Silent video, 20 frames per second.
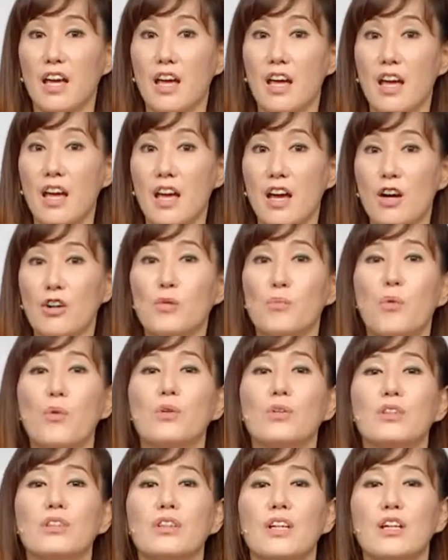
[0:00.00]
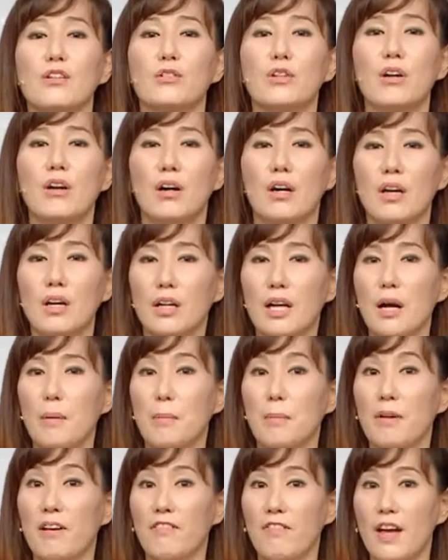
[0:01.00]
이에 하고 못 끝내고요.
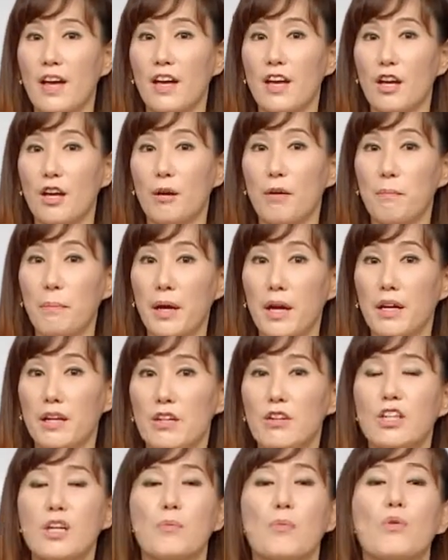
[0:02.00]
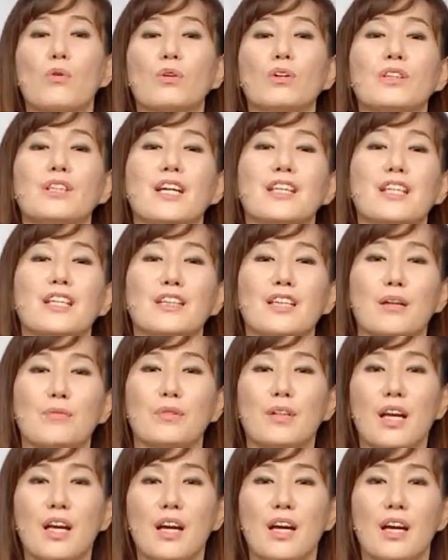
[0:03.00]
카페 카페 이렇게 못 끝나기
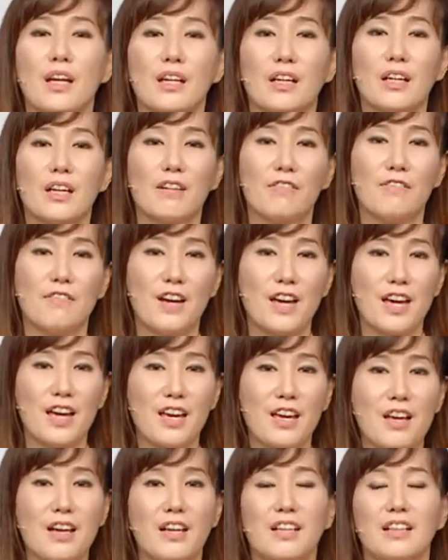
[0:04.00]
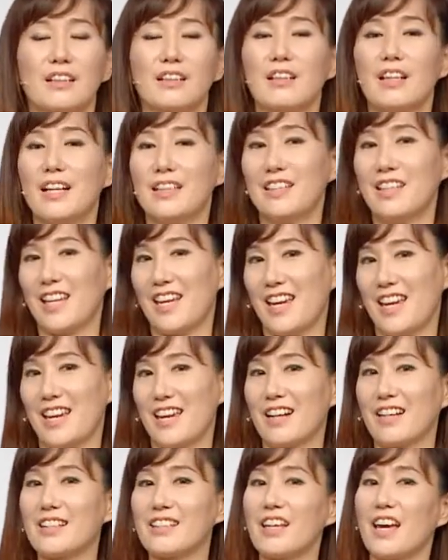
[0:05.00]
때문에 카페 라테
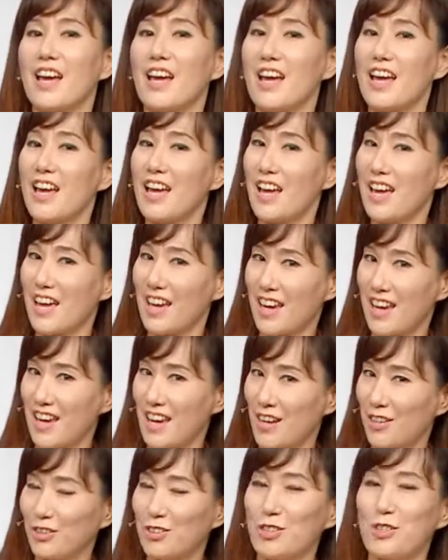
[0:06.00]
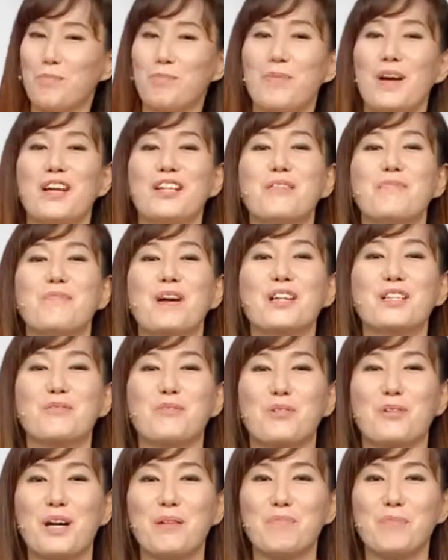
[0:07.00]
약간 이렇게 에이 하고 뒤로 빼는
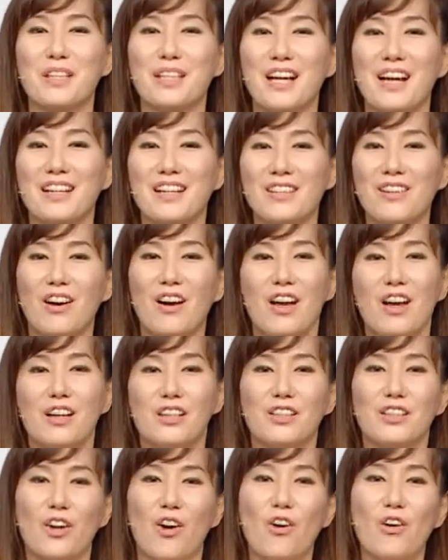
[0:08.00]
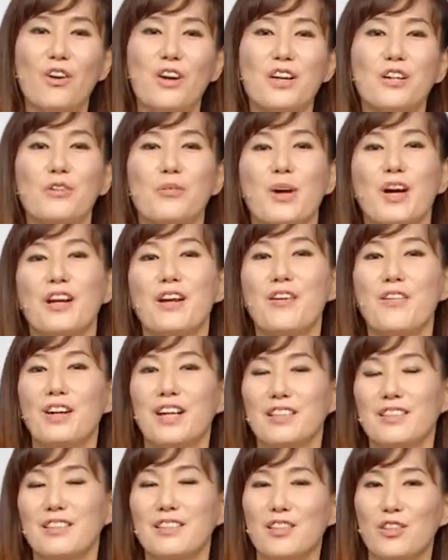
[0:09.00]
발음으로 합니다. 그래서 그 영어이고 그 외래어
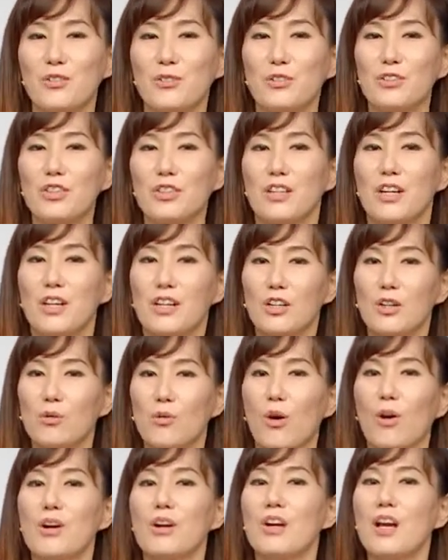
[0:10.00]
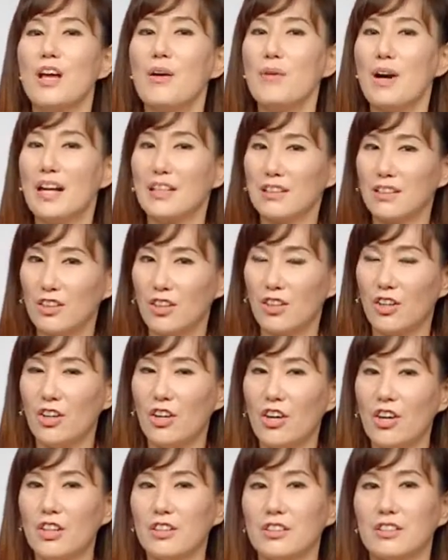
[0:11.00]
같은 경우는 그 원래
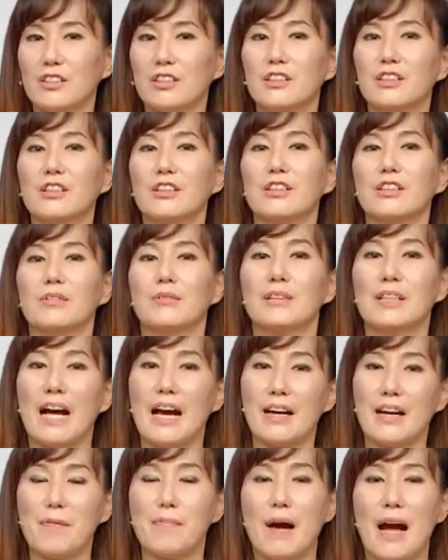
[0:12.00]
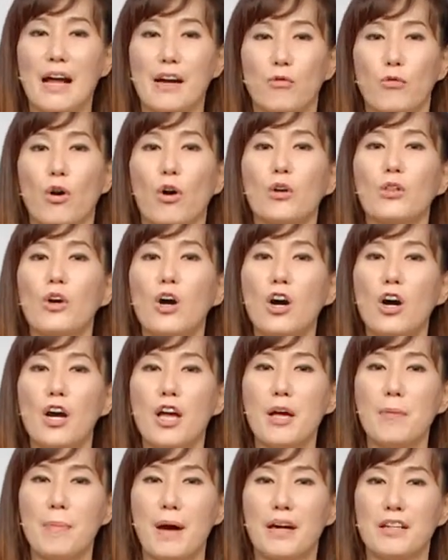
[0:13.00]
왔던 그 나라 말,
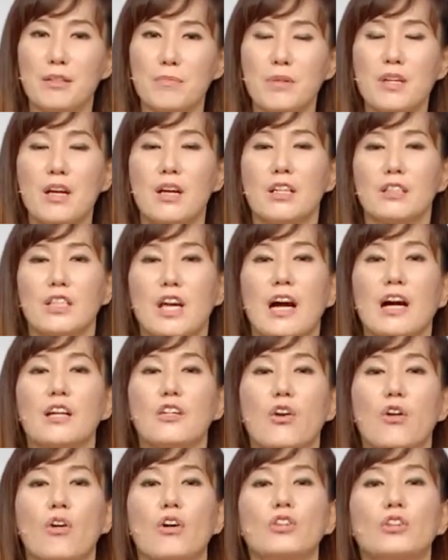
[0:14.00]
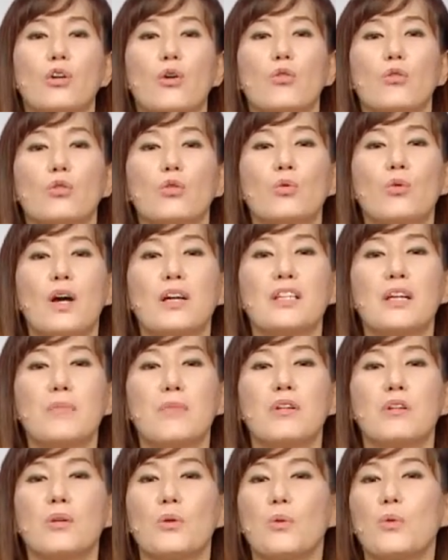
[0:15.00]
언어의 발음이 약간 영어적으로
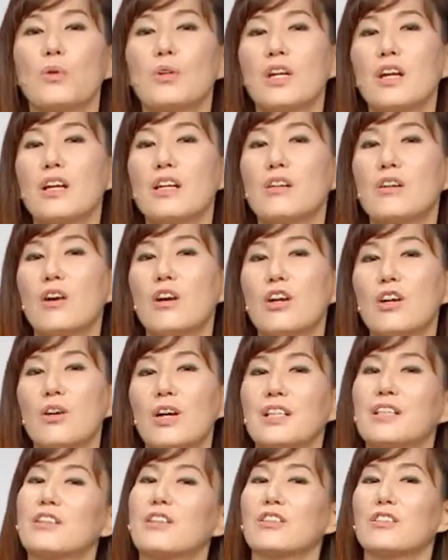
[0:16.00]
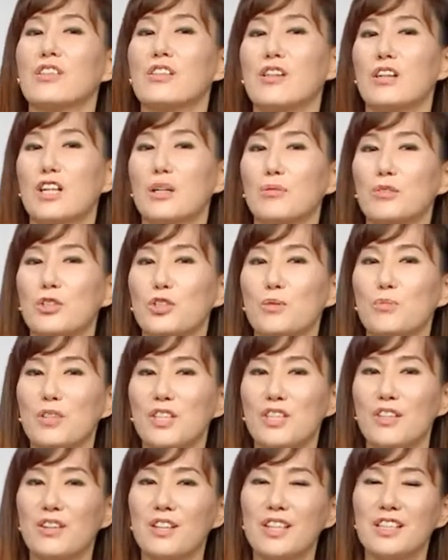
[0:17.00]
소화되면서 이렇게 읽어요 하는 것들 여러분이 좀
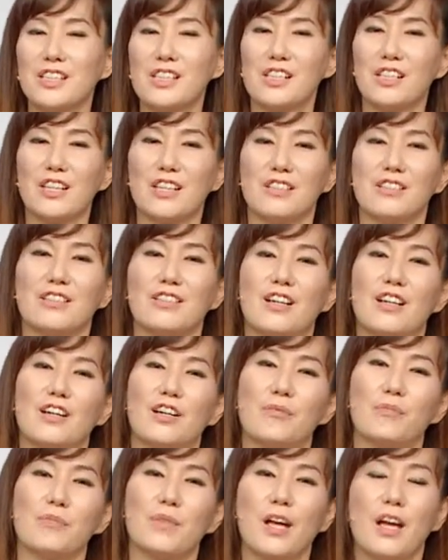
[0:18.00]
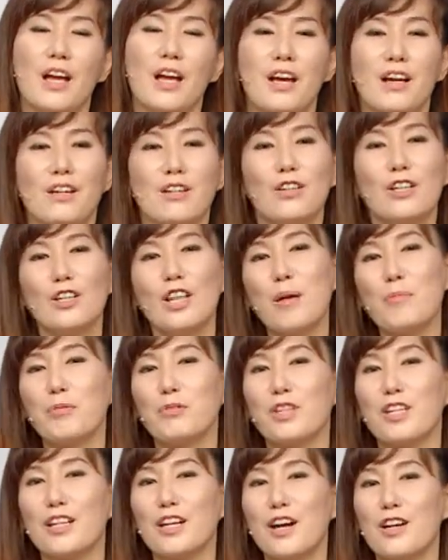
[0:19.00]
기억하실 게 있어요. 그러다
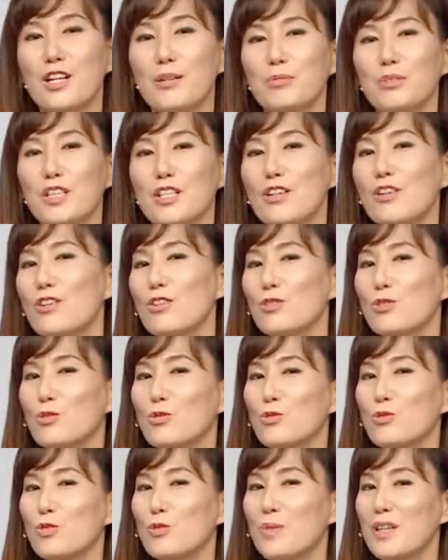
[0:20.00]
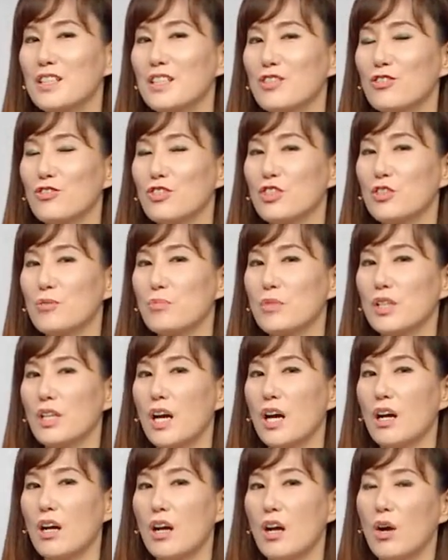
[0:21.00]
보니까 여러분이 이런 것 좀 궁금하실 수
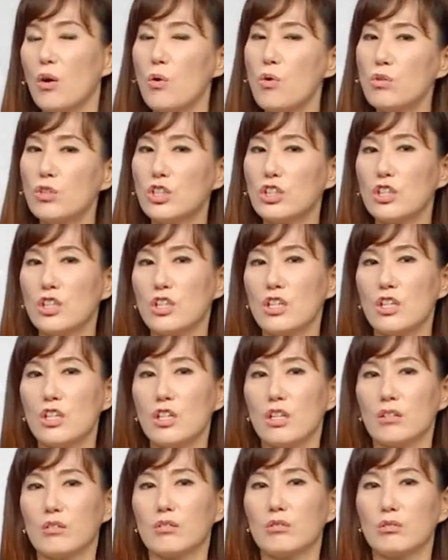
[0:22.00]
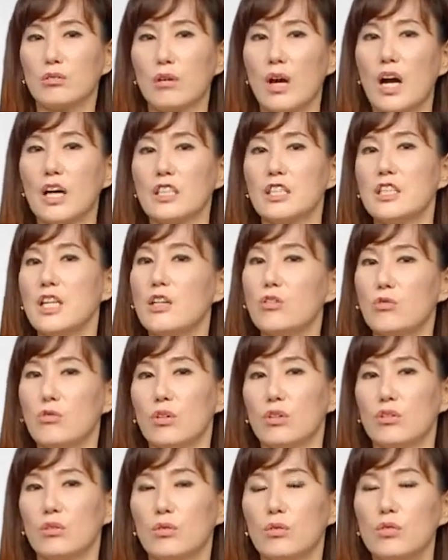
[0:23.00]
있습니다. 혹시 그
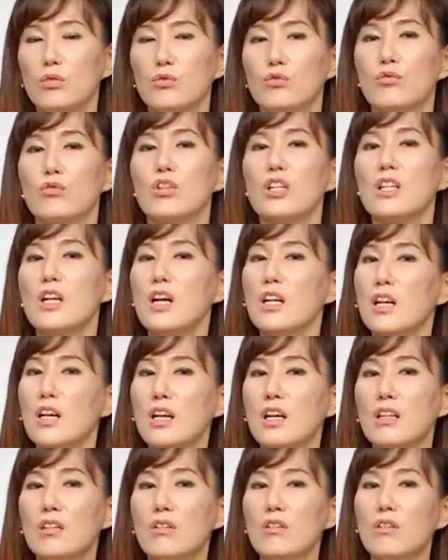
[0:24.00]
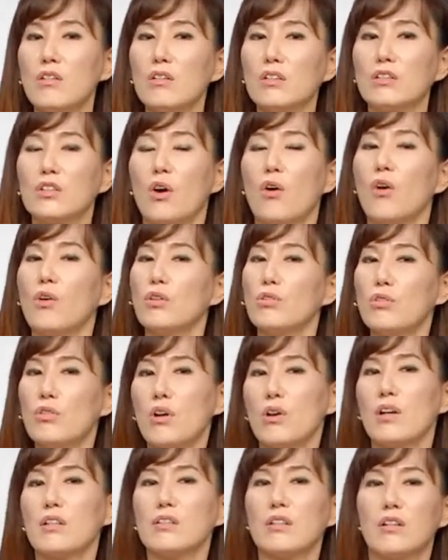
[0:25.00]
아시아권 또는 우리나라에서 그 영어로
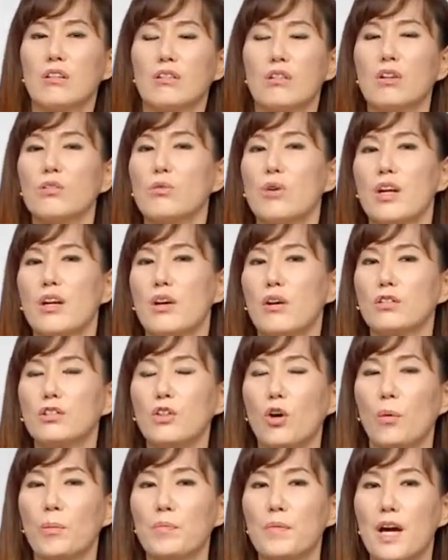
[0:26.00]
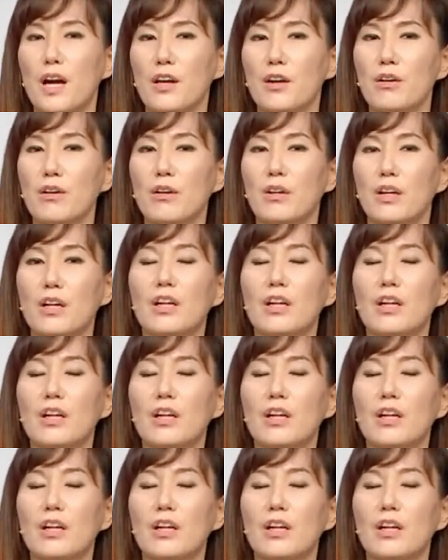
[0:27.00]
들어간 그런 외래어는 없나요?